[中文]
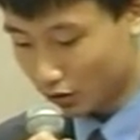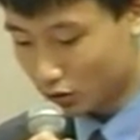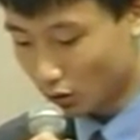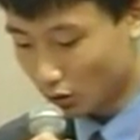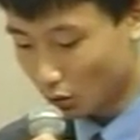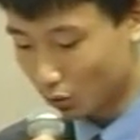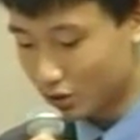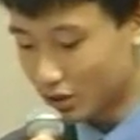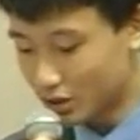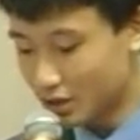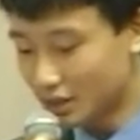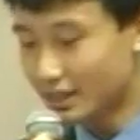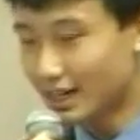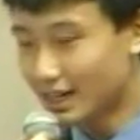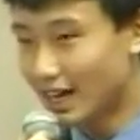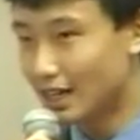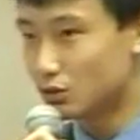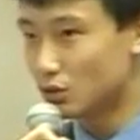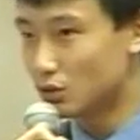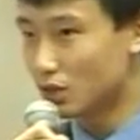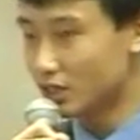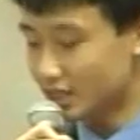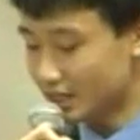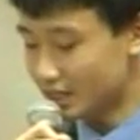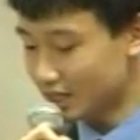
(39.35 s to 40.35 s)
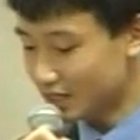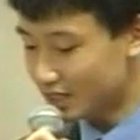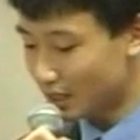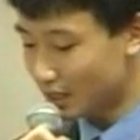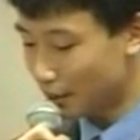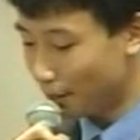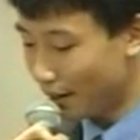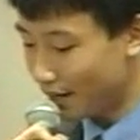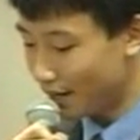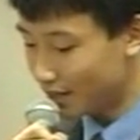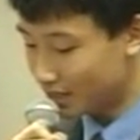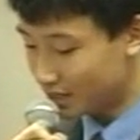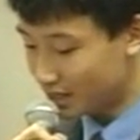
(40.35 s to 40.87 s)
总是感觉自
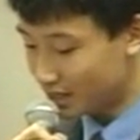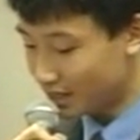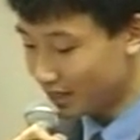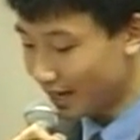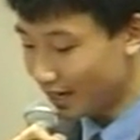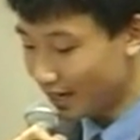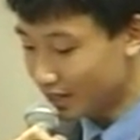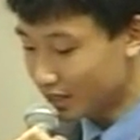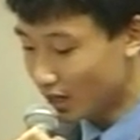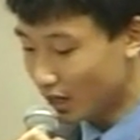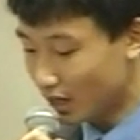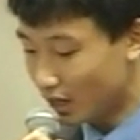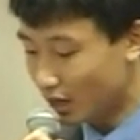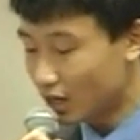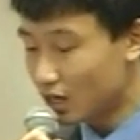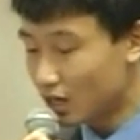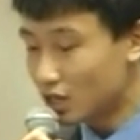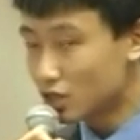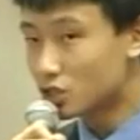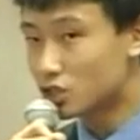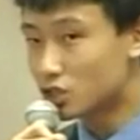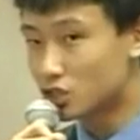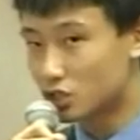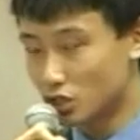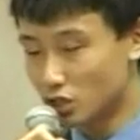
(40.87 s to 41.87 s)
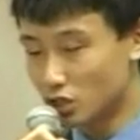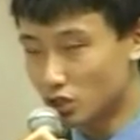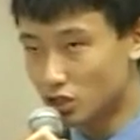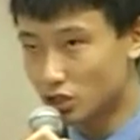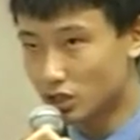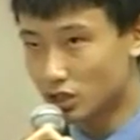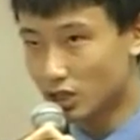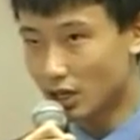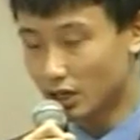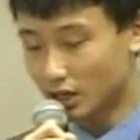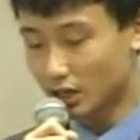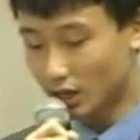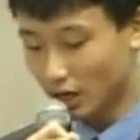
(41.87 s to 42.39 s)
己被期待着，时
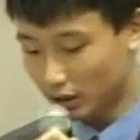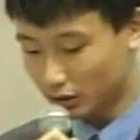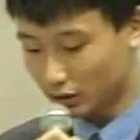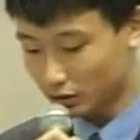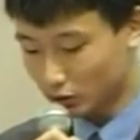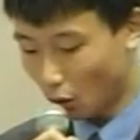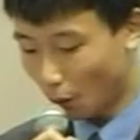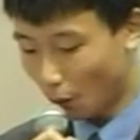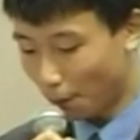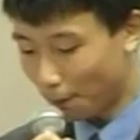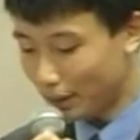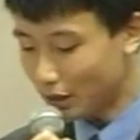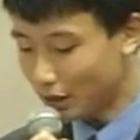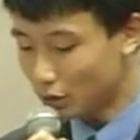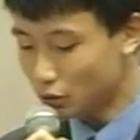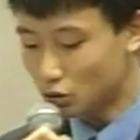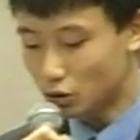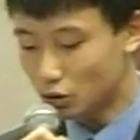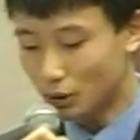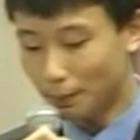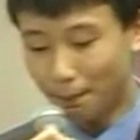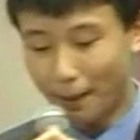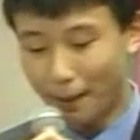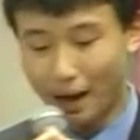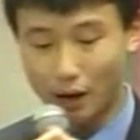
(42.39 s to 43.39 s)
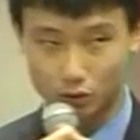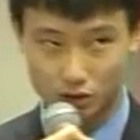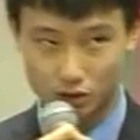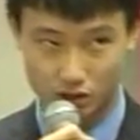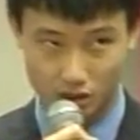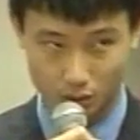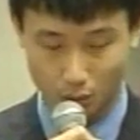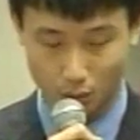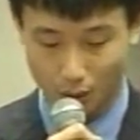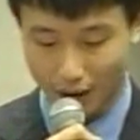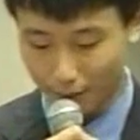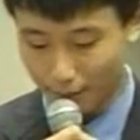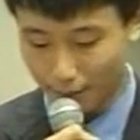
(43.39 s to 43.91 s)
时刻刻都必须保
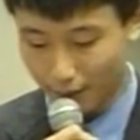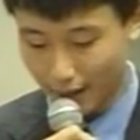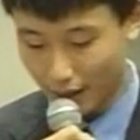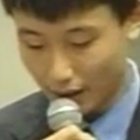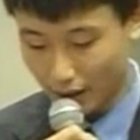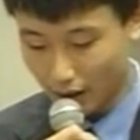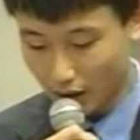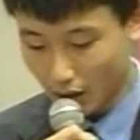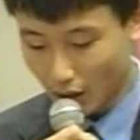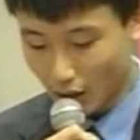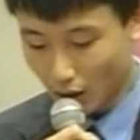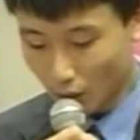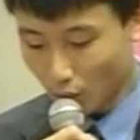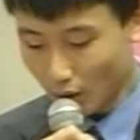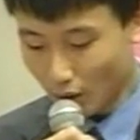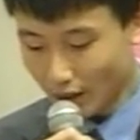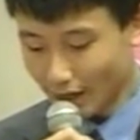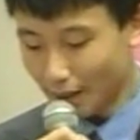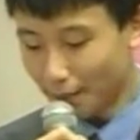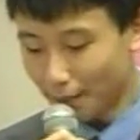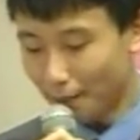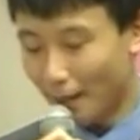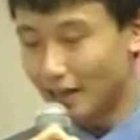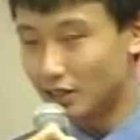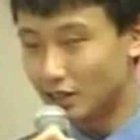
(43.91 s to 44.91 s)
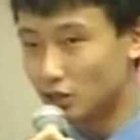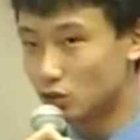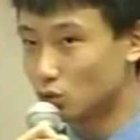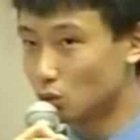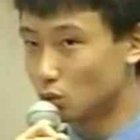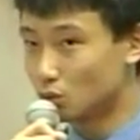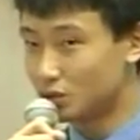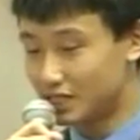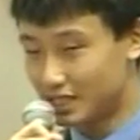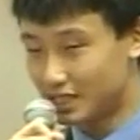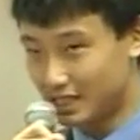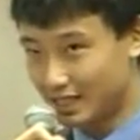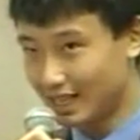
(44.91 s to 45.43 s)
持完美，为了满
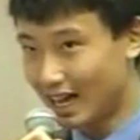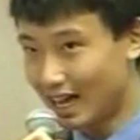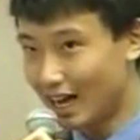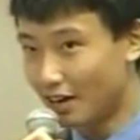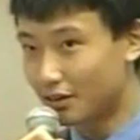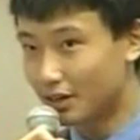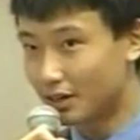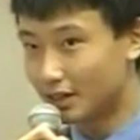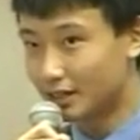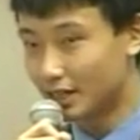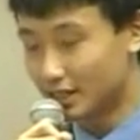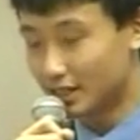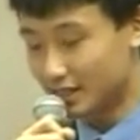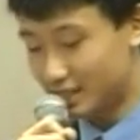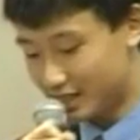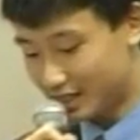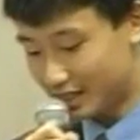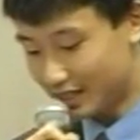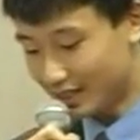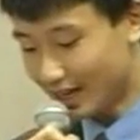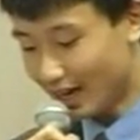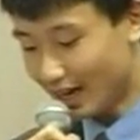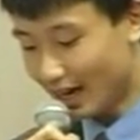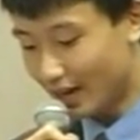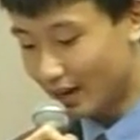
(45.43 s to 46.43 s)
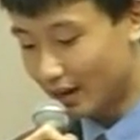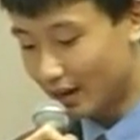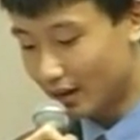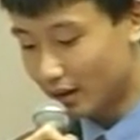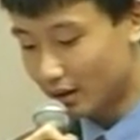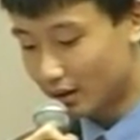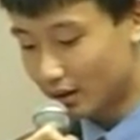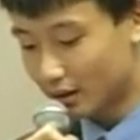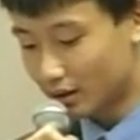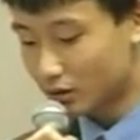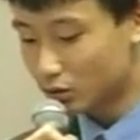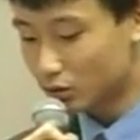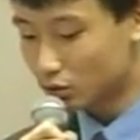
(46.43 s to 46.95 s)
足其他人的期待，
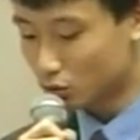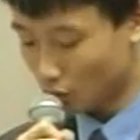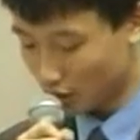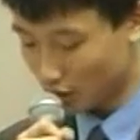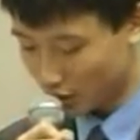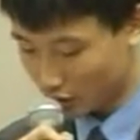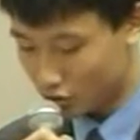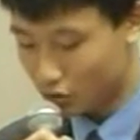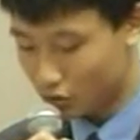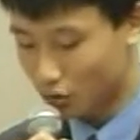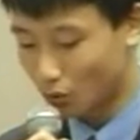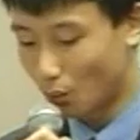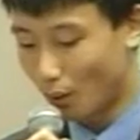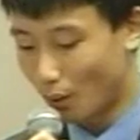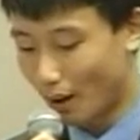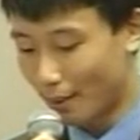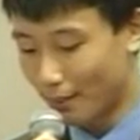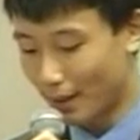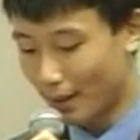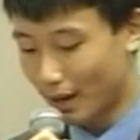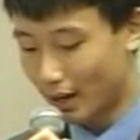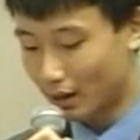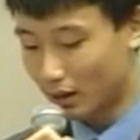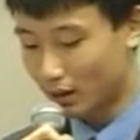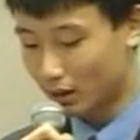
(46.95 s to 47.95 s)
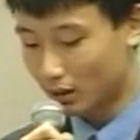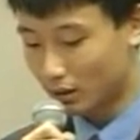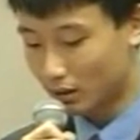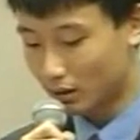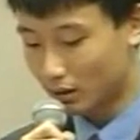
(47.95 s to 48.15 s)
追求完美。